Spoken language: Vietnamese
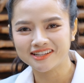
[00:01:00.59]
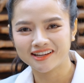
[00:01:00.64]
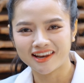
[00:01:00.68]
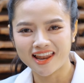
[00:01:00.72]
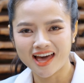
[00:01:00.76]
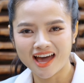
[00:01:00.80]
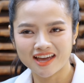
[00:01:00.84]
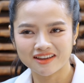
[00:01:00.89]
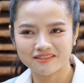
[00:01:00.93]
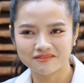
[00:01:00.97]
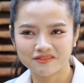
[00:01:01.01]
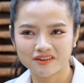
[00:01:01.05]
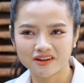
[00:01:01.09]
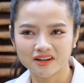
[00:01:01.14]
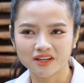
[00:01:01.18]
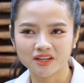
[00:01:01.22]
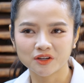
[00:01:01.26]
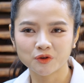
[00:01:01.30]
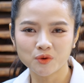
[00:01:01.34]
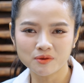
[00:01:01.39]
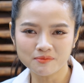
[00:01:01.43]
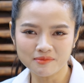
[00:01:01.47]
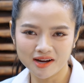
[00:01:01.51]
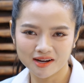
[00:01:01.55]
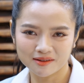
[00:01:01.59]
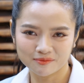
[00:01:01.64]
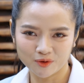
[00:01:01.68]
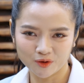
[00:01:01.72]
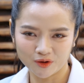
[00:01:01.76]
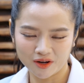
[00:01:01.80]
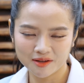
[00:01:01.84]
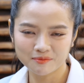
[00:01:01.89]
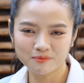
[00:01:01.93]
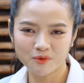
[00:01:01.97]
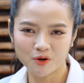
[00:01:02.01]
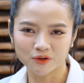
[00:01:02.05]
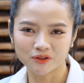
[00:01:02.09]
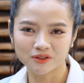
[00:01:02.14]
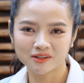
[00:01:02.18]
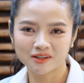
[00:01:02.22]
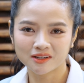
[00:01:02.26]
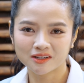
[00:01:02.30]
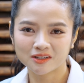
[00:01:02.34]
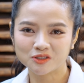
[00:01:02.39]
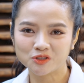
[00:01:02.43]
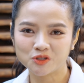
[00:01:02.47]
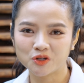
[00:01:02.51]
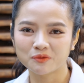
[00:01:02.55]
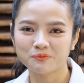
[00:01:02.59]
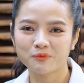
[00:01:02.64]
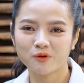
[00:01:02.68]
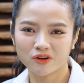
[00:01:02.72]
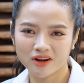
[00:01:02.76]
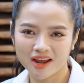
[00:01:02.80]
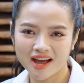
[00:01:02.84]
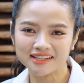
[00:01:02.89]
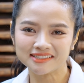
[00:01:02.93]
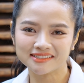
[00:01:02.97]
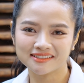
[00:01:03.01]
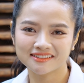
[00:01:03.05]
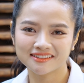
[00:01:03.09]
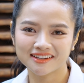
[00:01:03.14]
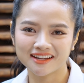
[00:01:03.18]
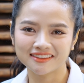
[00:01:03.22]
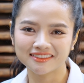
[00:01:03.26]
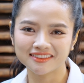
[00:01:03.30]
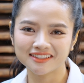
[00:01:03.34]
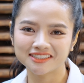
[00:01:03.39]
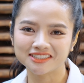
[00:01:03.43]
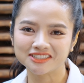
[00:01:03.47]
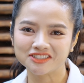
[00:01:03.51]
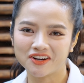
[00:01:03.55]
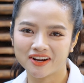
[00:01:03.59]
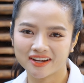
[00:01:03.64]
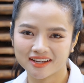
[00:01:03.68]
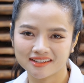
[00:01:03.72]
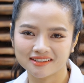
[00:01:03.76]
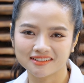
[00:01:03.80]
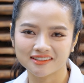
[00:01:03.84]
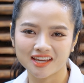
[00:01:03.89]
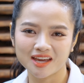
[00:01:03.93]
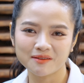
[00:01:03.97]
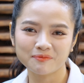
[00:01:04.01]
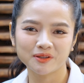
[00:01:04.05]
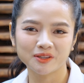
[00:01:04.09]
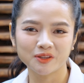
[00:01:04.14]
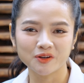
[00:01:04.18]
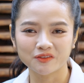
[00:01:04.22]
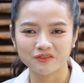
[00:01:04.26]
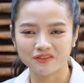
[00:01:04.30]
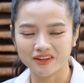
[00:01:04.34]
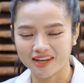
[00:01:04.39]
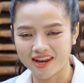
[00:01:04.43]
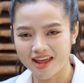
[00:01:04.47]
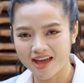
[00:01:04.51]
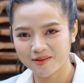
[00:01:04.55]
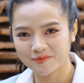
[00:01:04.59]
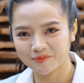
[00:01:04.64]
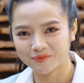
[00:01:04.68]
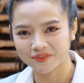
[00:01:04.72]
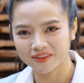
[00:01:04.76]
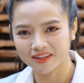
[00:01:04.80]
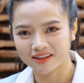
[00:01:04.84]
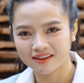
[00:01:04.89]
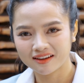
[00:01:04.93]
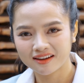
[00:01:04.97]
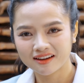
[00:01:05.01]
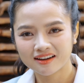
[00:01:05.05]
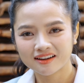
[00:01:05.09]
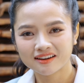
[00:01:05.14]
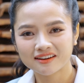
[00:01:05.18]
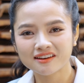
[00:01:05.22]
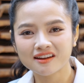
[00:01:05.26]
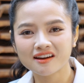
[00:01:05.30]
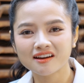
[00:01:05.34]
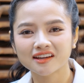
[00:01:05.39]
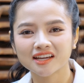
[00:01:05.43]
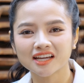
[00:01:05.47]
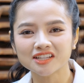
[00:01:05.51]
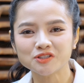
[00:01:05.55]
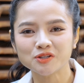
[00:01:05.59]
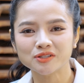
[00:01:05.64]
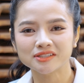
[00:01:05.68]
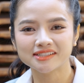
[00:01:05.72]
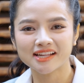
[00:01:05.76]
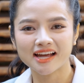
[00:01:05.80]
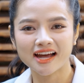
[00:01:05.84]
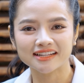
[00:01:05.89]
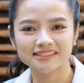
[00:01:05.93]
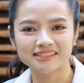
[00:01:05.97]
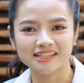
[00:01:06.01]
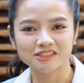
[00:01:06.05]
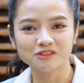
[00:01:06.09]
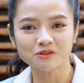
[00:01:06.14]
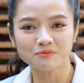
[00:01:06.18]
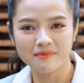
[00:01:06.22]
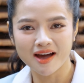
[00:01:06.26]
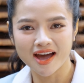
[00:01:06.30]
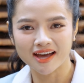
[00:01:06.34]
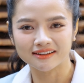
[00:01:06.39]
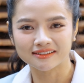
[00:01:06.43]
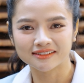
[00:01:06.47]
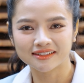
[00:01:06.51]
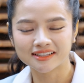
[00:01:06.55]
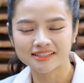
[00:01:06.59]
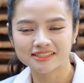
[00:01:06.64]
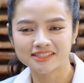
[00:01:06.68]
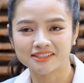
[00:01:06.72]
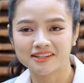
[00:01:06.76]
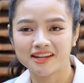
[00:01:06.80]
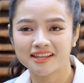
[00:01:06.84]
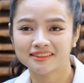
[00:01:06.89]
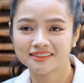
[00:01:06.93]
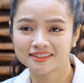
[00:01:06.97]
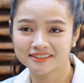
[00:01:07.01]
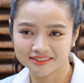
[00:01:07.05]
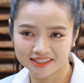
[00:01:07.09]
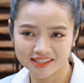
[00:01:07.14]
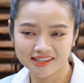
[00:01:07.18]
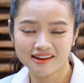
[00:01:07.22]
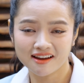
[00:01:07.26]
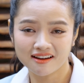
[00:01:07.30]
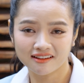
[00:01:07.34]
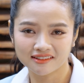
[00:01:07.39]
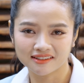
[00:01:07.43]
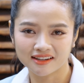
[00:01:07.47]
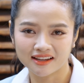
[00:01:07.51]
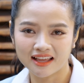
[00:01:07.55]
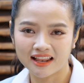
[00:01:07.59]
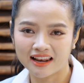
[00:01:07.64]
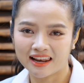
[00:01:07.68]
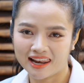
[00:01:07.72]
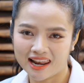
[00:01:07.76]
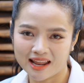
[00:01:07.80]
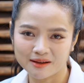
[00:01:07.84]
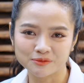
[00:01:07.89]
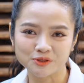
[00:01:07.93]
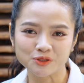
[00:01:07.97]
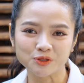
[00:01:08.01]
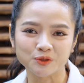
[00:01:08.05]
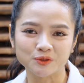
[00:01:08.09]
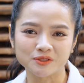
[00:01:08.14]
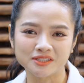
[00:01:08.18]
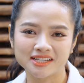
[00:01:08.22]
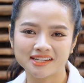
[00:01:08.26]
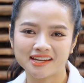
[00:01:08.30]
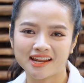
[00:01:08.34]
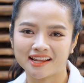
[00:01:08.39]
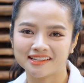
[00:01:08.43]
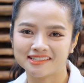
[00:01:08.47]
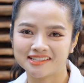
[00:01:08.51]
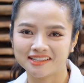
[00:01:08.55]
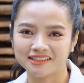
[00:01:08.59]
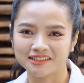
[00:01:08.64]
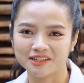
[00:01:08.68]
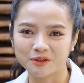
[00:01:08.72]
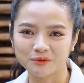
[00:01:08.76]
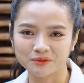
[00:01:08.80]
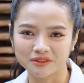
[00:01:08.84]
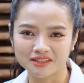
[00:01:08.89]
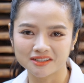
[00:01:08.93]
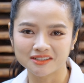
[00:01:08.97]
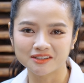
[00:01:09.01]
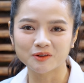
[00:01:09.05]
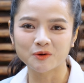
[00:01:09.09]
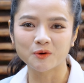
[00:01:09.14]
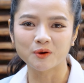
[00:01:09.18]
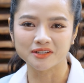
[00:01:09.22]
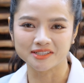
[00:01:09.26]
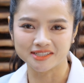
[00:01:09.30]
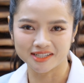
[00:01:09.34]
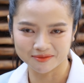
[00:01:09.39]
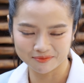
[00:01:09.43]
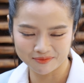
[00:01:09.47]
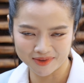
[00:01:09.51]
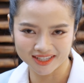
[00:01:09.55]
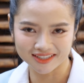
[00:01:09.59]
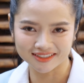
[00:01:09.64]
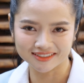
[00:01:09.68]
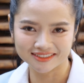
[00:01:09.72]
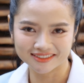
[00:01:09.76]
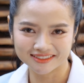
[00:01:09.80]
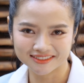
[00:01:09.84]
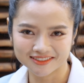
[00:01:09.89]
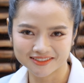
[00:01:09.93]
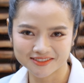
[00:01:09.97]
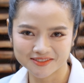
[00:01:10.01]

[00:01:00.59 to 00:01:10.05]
trở lại với Quỹ mở 101, chuỗi podcast đến từ Dragon Capital Việt Nam, nơi các chuyên gia sẽ giúp bạn trở nên tự tin hơn, làm chủ trên hành trình đầu tư của chính mình.